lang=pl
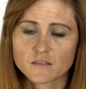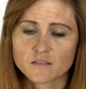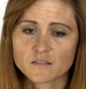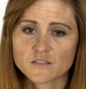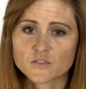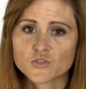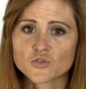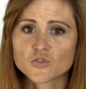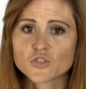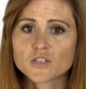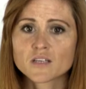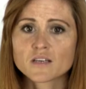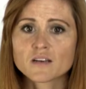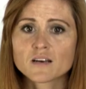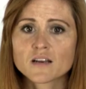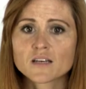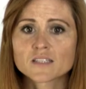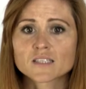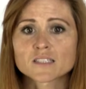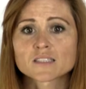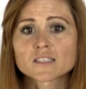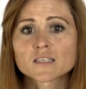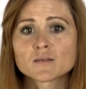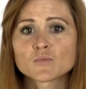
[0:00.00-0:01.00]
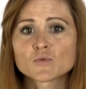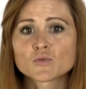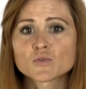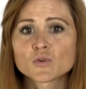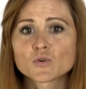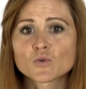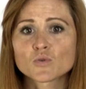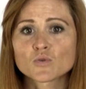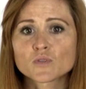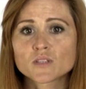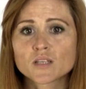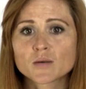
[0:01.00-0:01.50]
104 lata temu
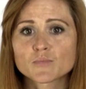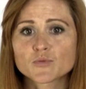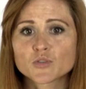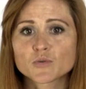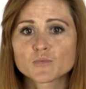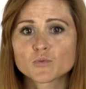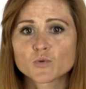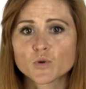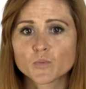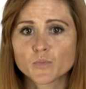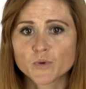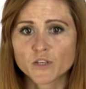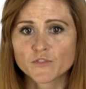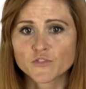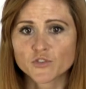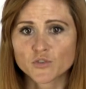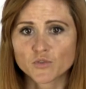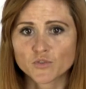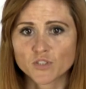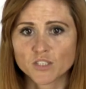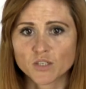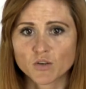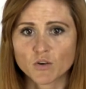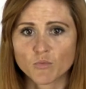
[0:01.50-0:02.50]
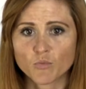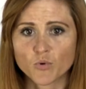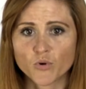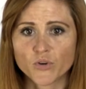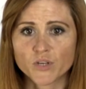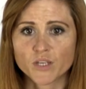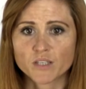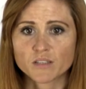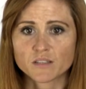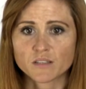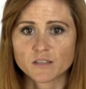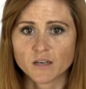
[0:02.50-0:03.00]
do Kutna przybyły pierwsze oddziały
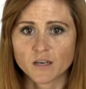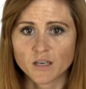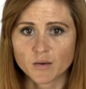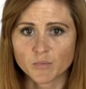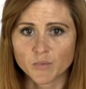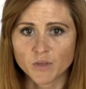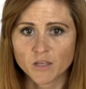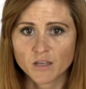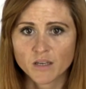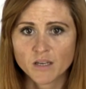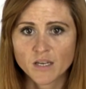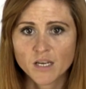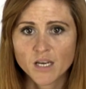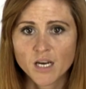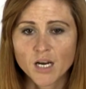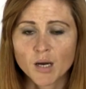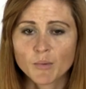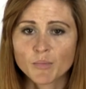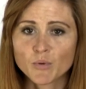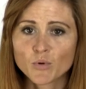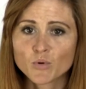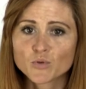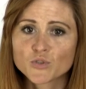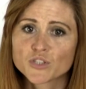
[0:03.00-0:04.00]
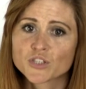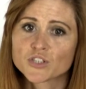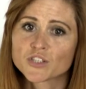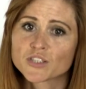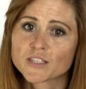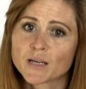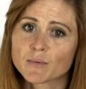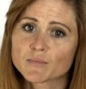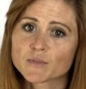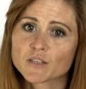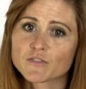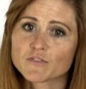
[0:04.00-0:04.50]
Błękitnej Armii. Aby uczcić
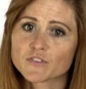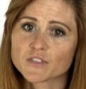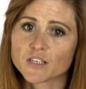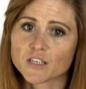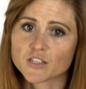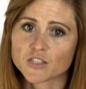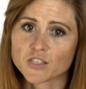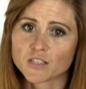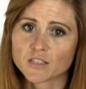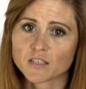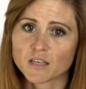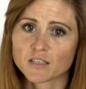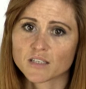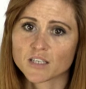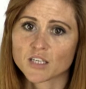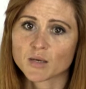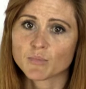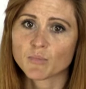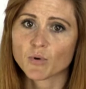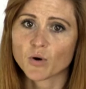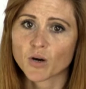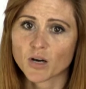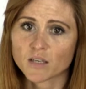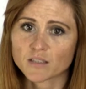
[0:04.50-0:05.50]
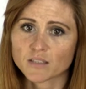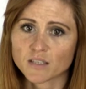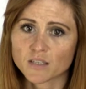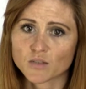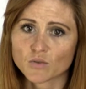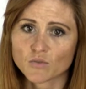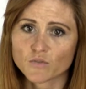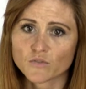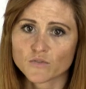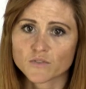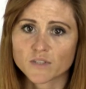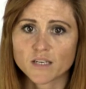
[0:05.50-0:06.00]
tamte wydarzenia i ich
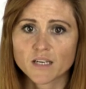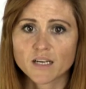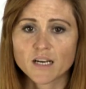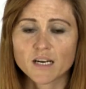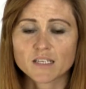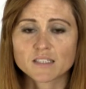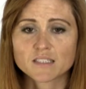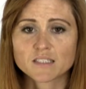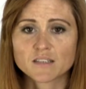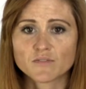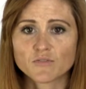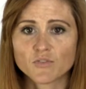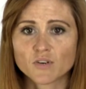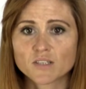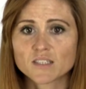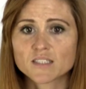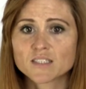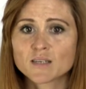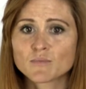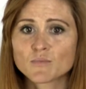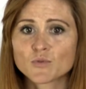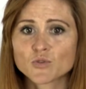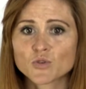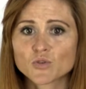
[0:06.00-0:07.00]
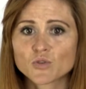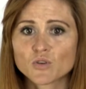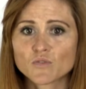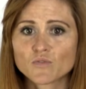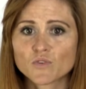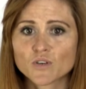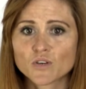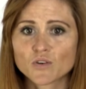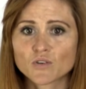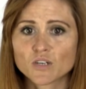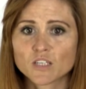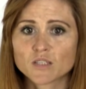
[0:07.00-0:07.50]
bohaterów, delegacje władz
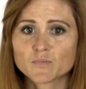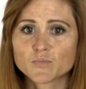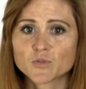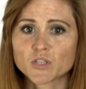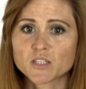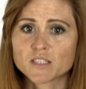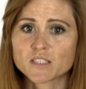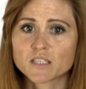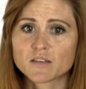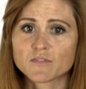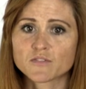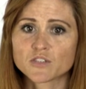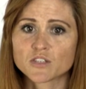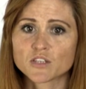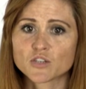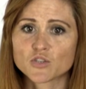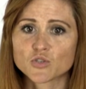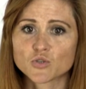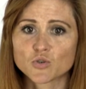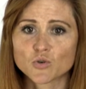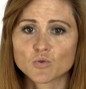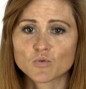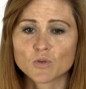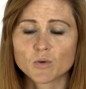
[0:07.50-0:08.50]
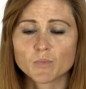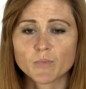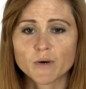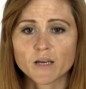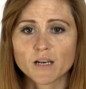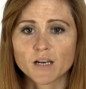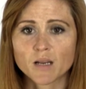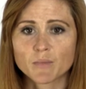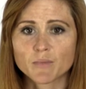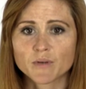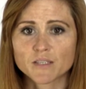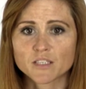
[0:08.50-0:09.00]
samorządowych oraz przedstawiciele szkół i
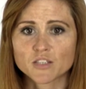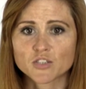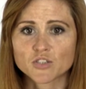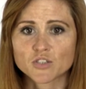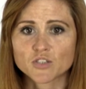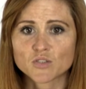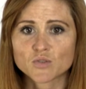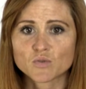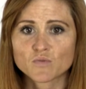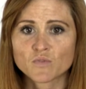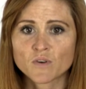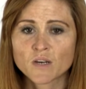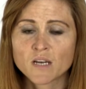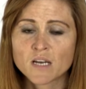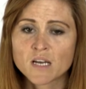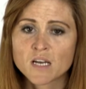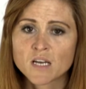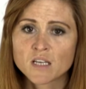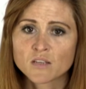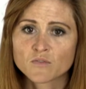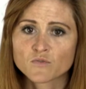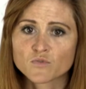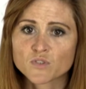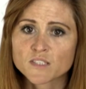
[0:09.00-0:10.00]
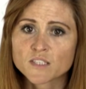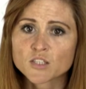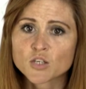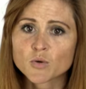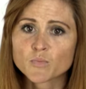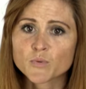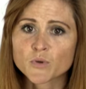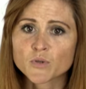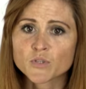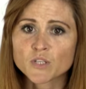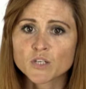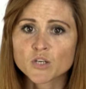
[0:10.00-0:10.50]
parlamentarzystów
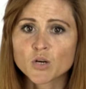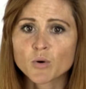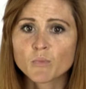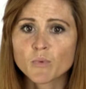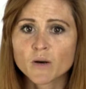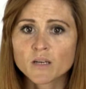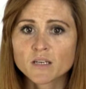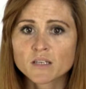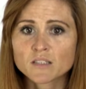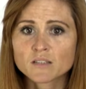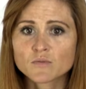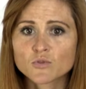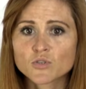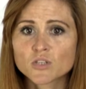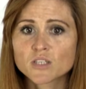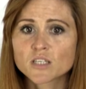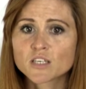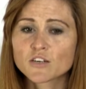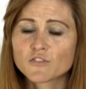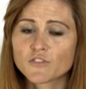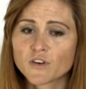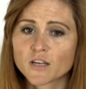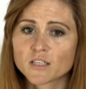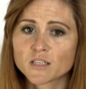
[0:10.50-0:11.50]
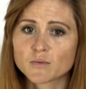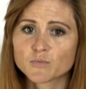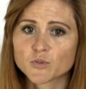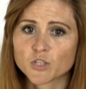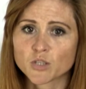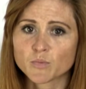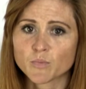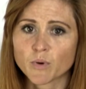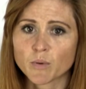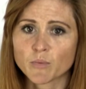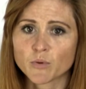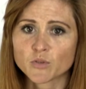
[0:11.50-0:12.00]
25 maja złożyli kwiaty
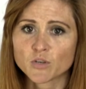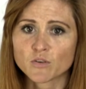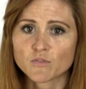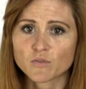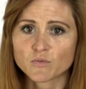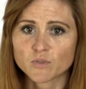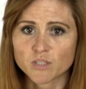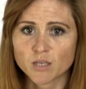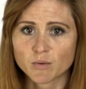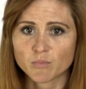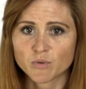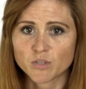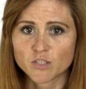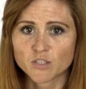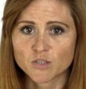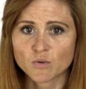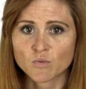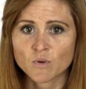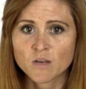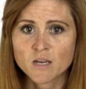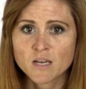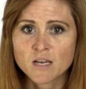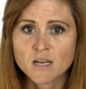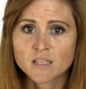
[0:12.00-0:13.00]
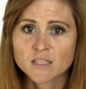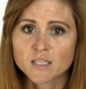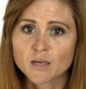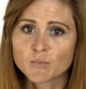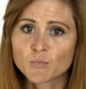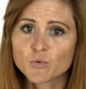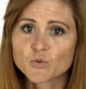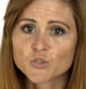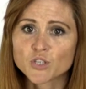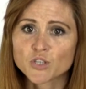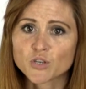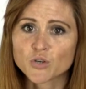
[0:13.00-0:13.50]
przed pamiątkową tablicą na
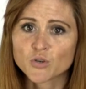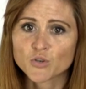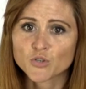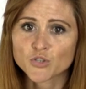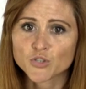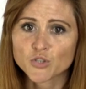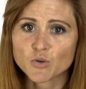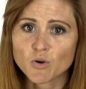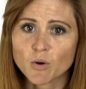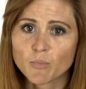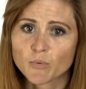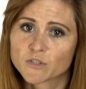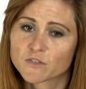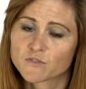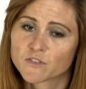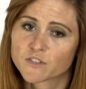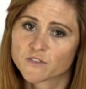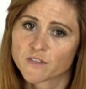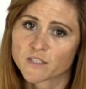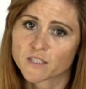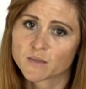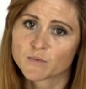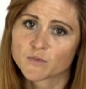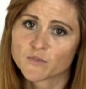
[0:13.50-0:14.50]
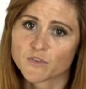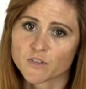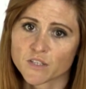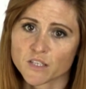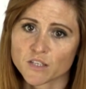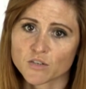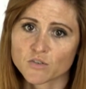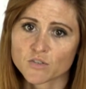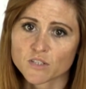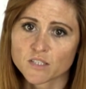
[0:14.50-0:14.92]
murze kościoła pod wezwaniem świętego